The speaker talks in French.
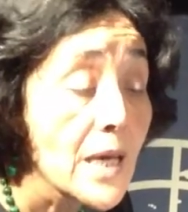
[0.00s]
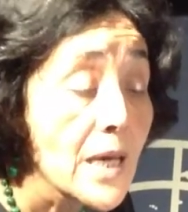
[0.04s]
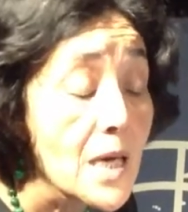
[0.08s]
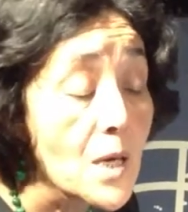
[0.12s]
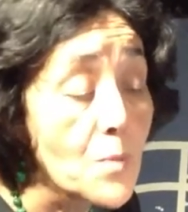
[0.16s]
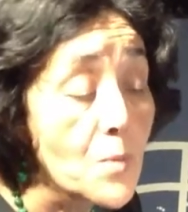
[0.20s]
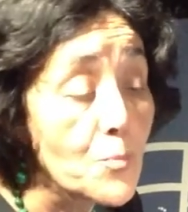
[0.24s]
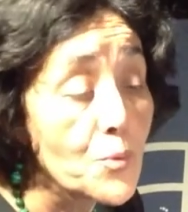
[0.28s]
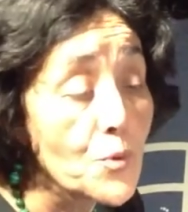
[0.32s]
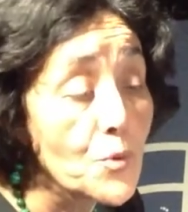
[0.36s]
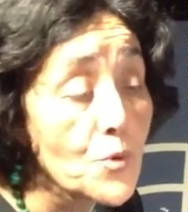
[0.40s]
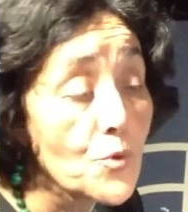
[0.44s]

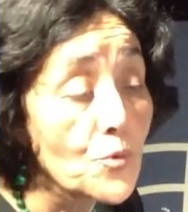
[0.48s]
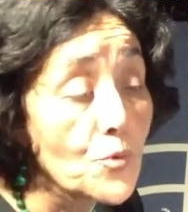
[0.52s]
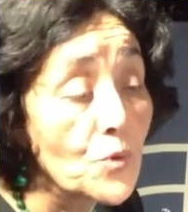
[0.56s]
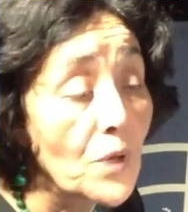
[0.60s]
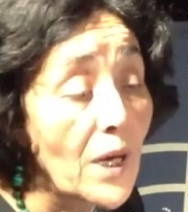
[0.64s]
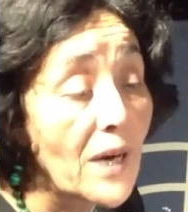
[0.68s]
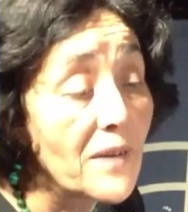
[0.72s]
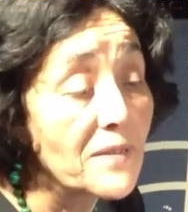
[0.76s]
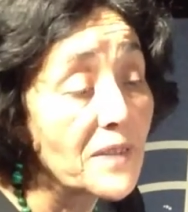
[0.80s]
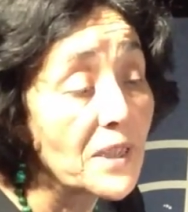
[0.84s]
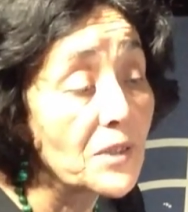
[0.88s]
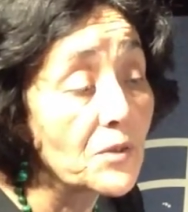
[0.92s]
Et puis nous
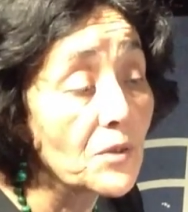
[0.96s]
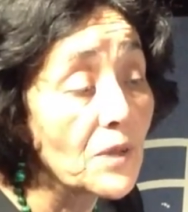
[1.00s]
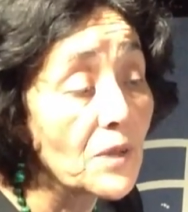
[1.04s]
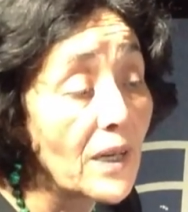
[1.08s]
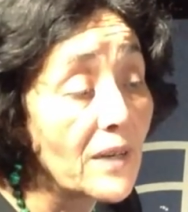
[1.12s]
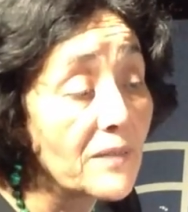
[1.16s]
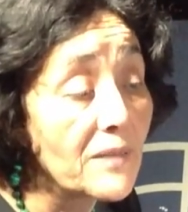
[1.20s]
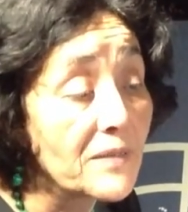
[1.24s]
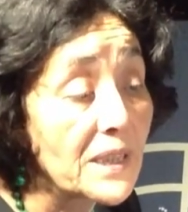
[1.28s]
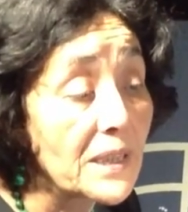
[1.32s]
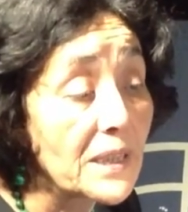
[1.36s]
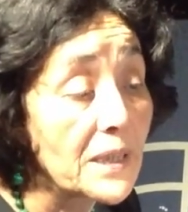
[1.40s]
travaillons
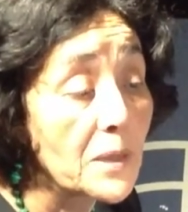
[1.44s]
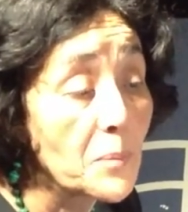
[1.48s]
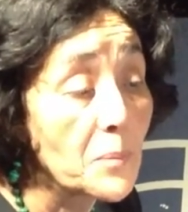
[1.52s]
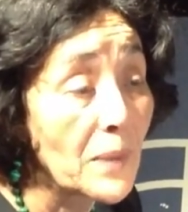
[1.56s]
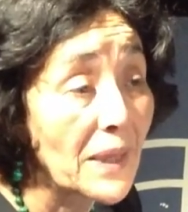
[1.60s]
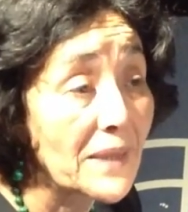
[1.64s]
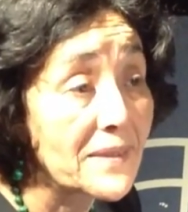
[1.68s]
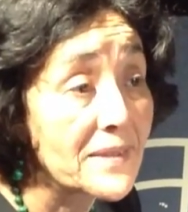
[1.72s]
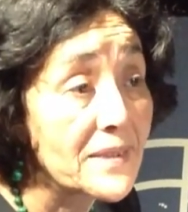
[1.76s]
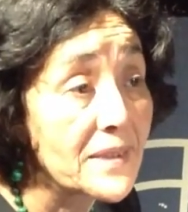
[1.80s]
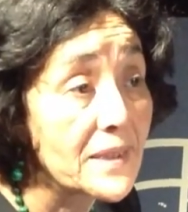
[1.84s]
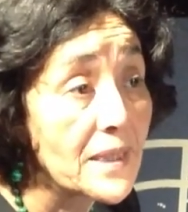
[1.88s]
avec les
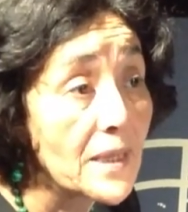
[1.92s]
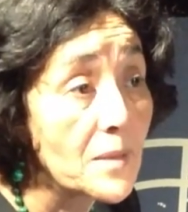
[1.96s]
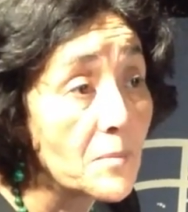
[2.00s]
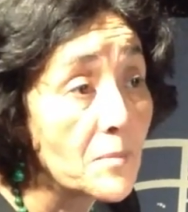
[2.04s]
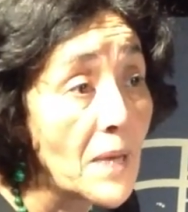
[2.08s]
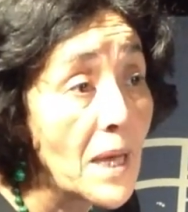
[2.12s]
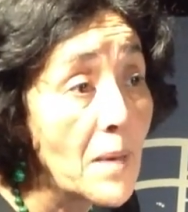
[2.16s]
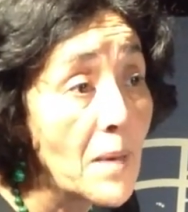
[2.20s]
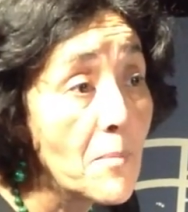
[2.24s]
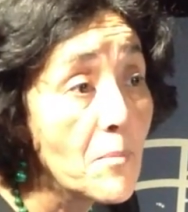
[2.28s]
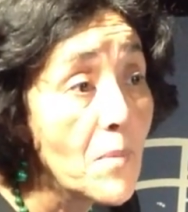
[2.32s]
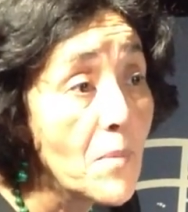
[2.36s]
parties
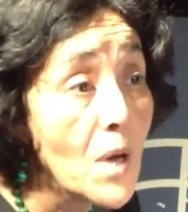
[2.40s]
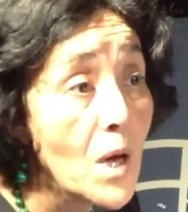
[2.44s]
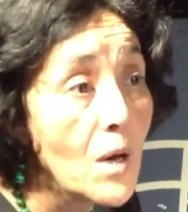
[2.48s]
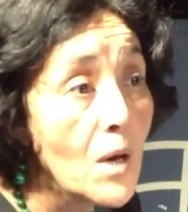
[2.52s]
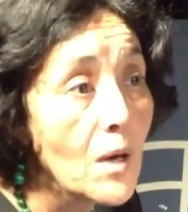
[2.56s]
elles-mêmes